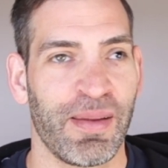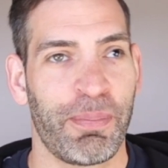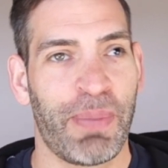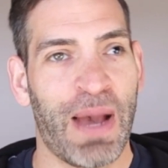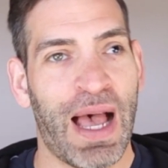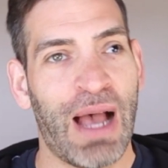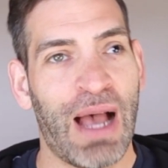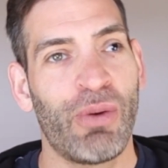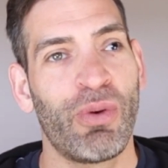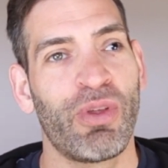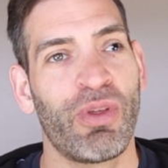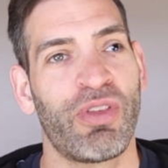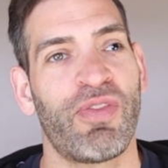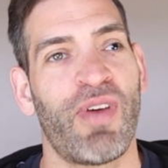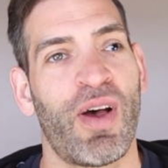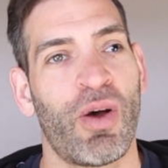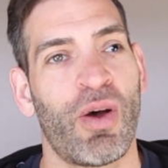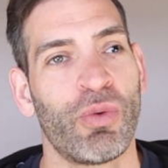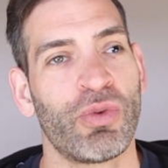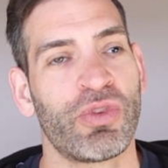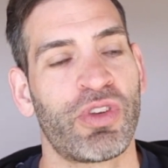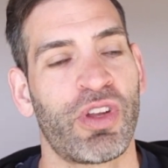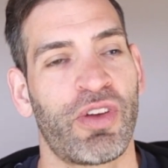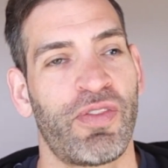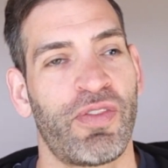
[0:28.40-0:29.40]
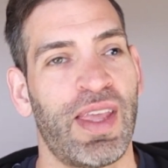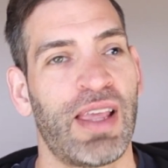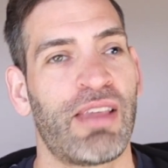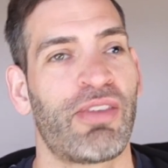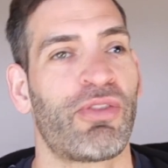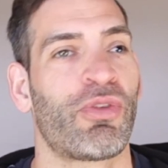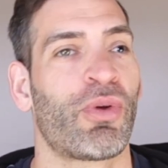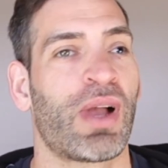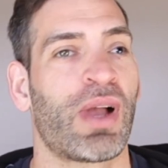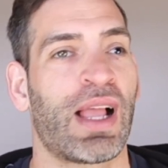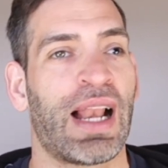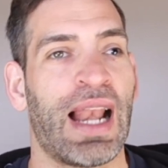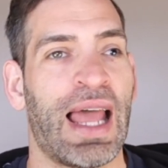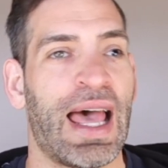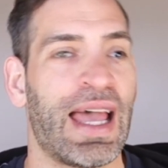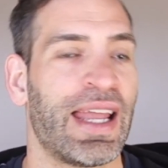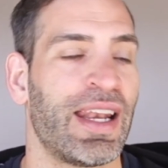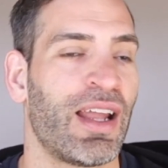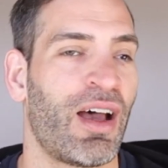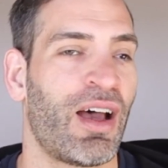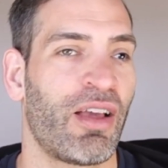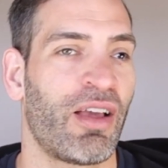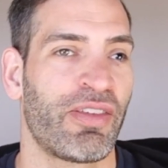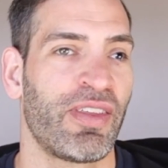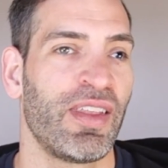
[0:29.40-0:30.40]
Paulus war unterwegs durch
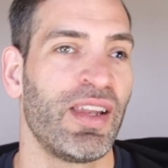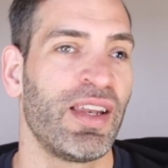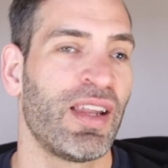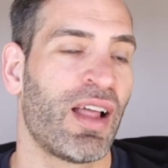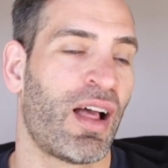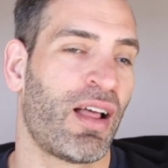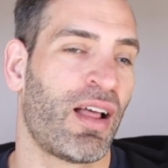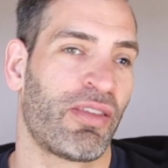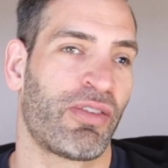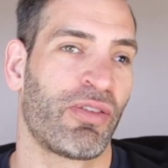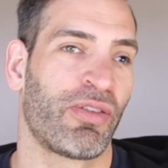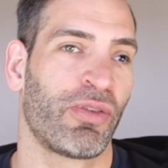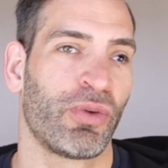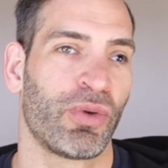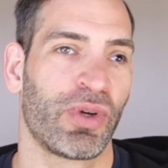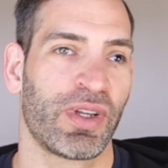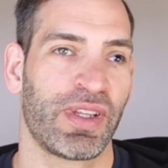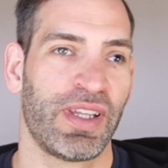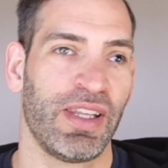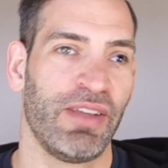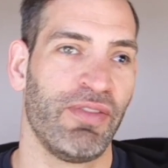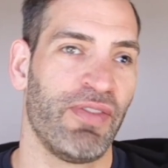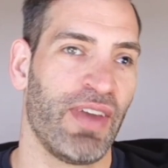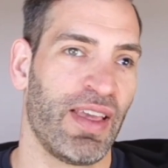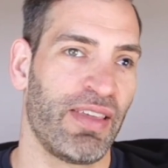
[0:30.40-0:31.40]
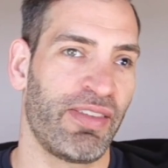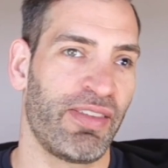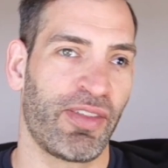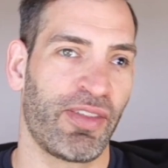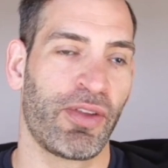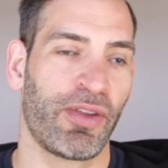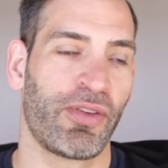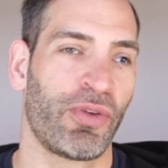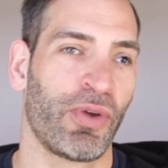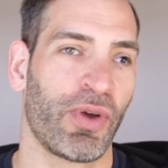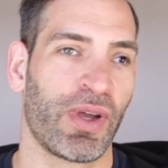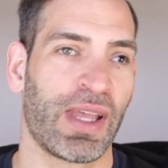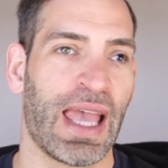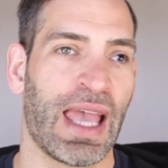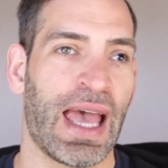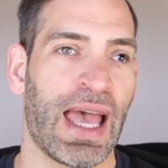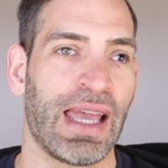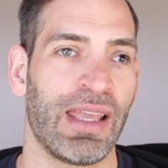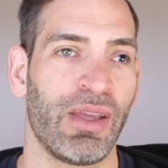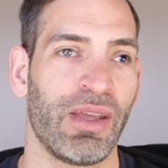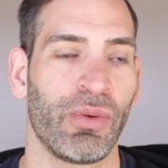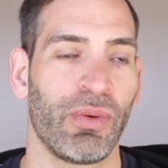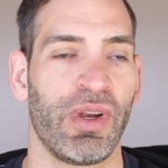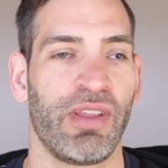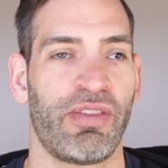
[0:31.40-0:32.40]
Kleinasien, also durch die
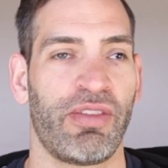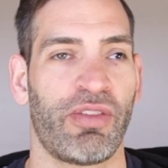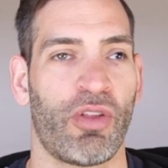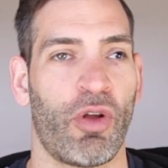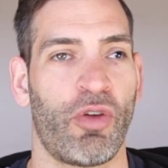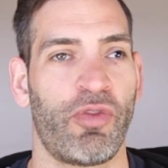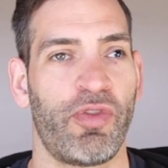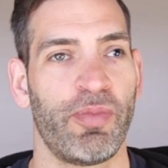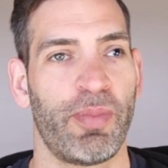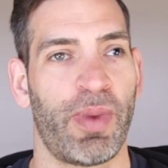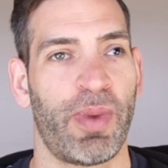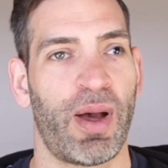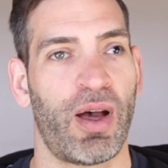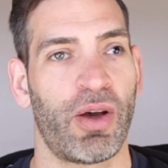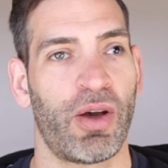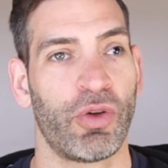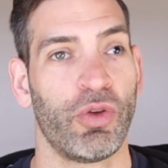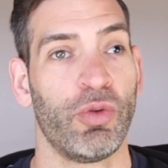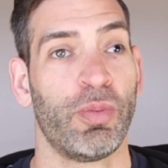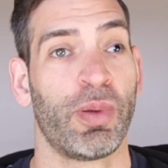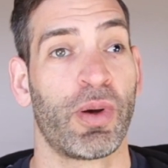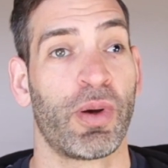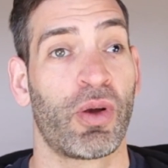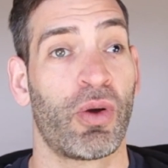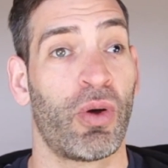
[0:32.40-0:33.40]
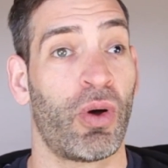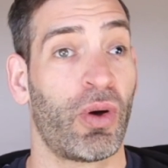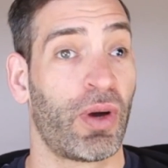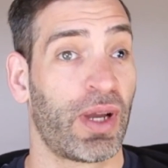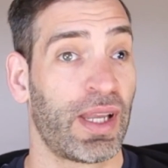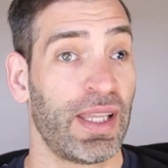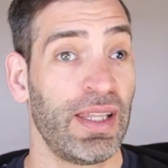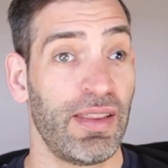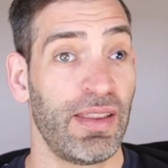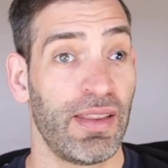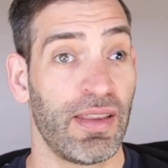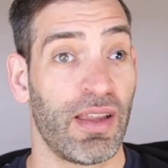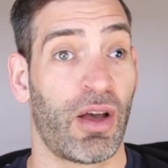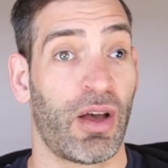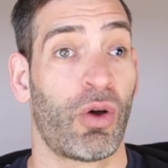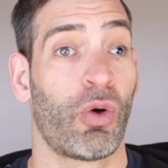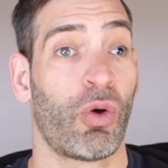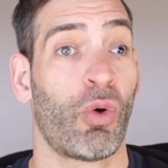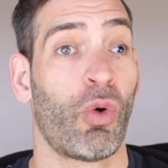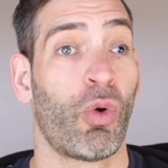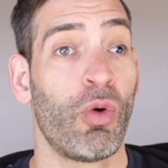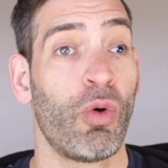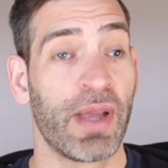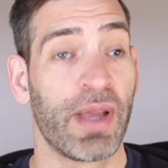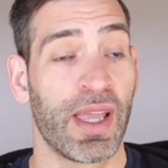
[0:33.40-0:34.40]
Westtürkei, und ist offenbar über Korinth nach
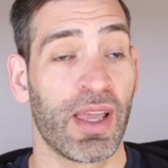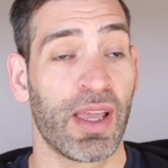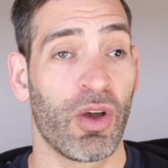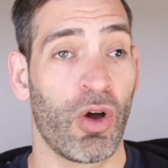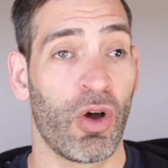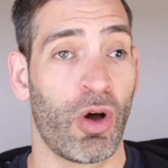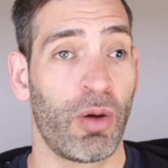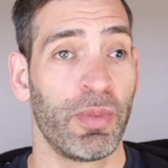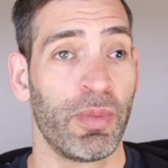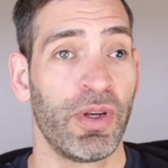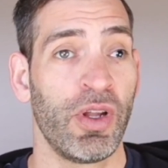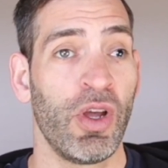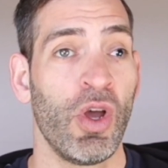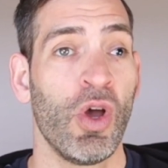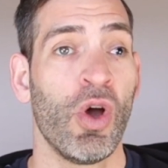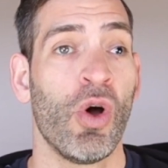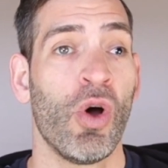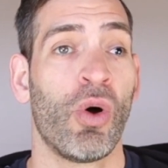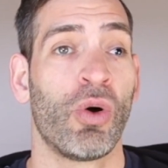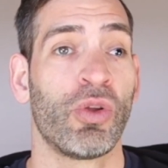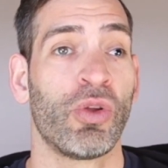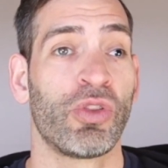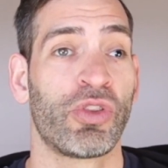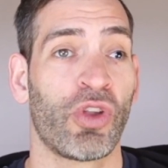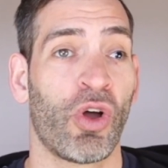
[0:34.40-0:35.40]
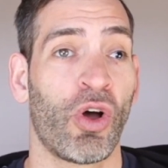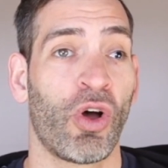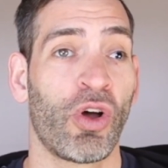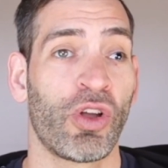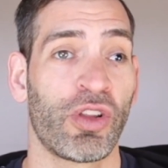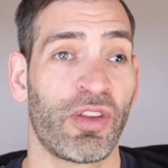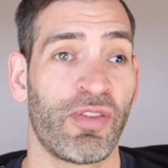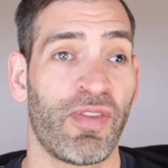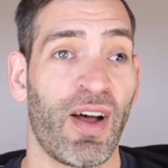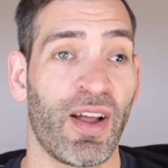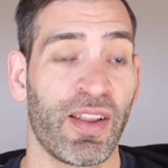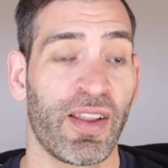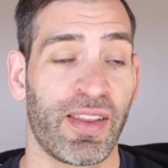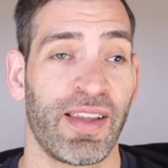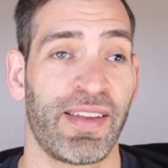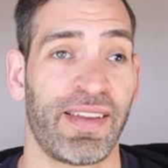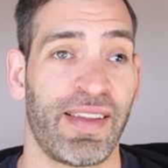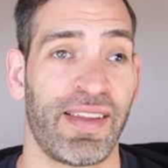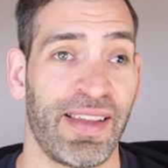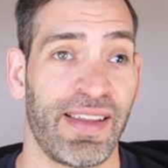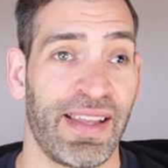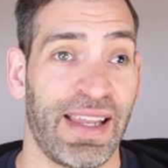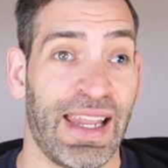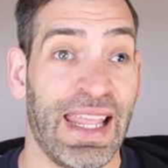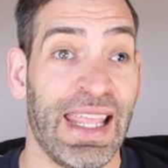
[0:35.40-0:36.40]
Rom gekommen und dort
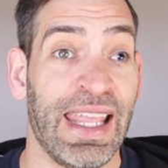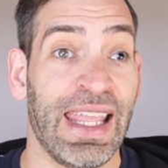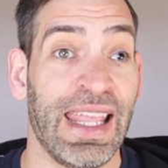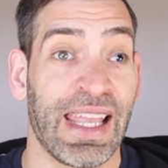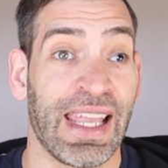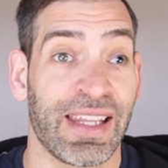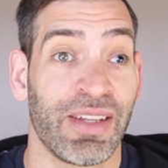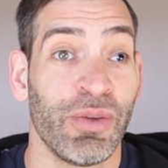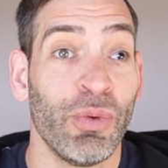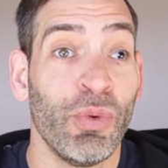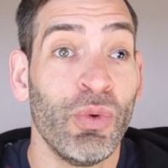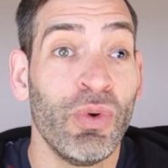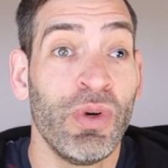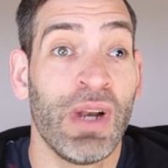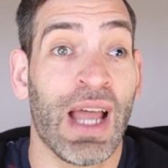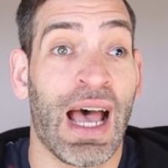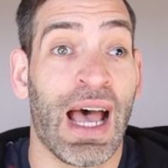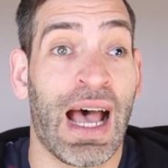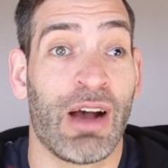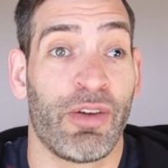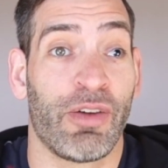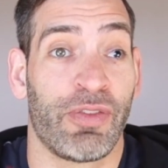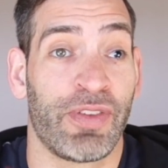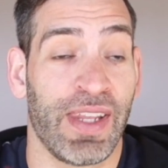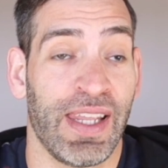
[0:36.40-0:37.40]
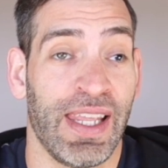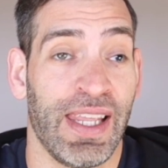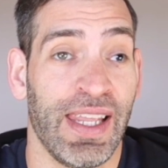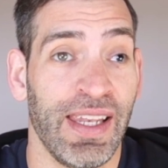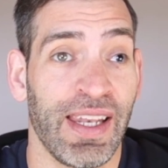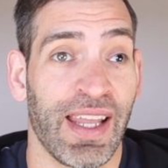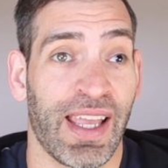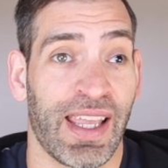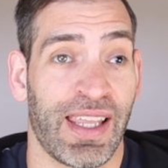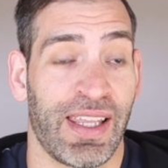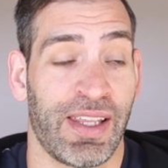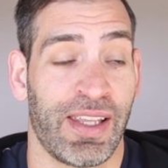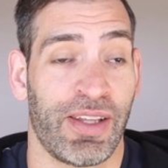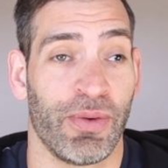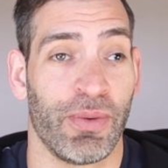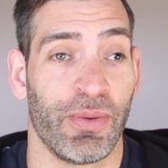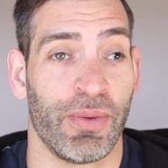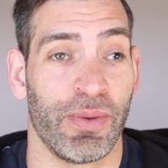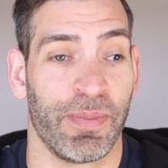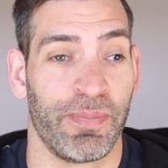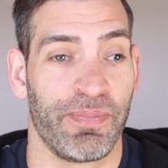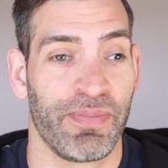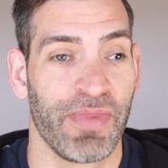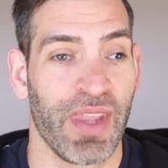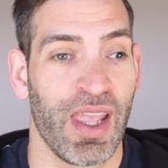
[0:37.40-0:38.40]
wartet er nun auf die
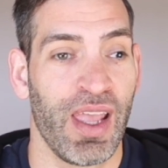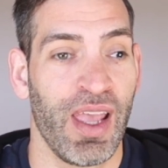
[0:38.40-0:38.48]
Hinrichtung.